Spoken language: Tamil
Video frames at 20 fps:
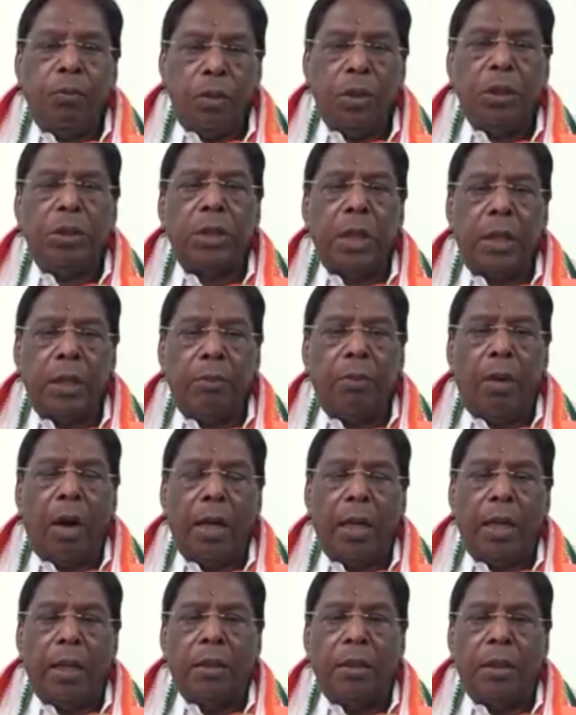புதுச்சேரி
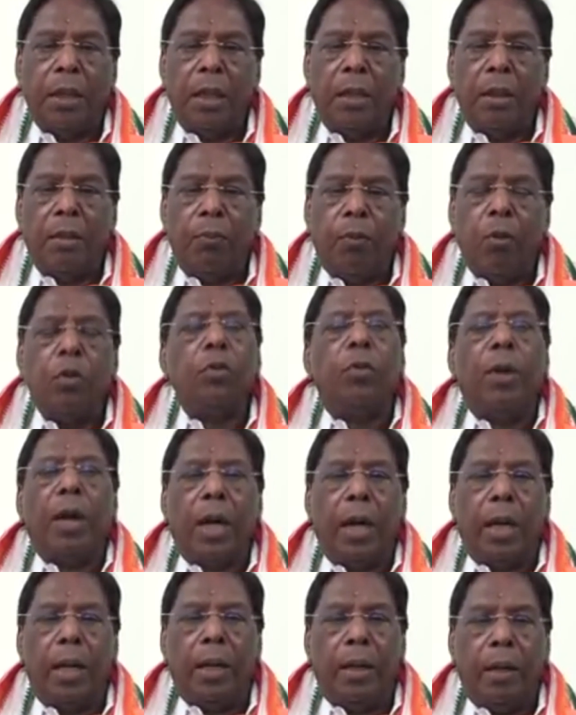மாநிலத்தில்
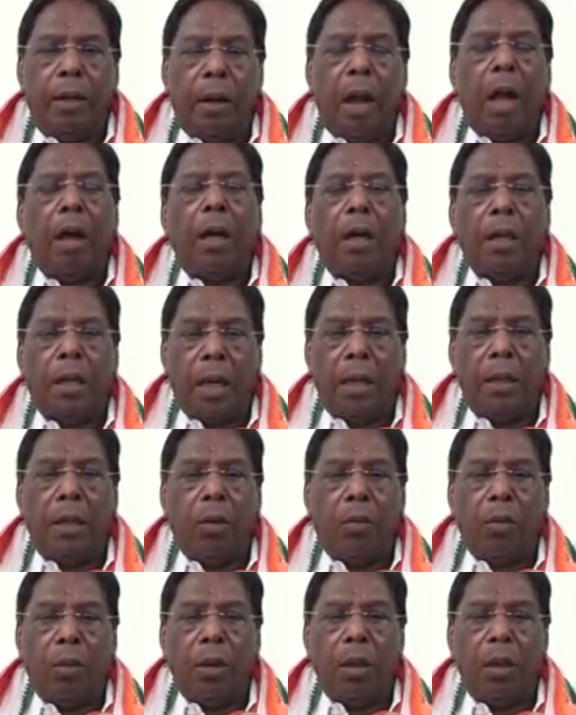பொதுமக்களை நாங்கள்
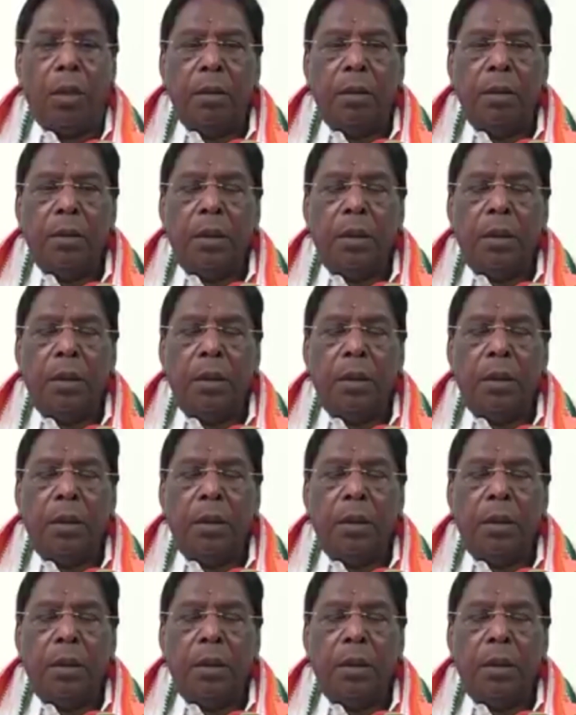கேட்டுக்கொண்டு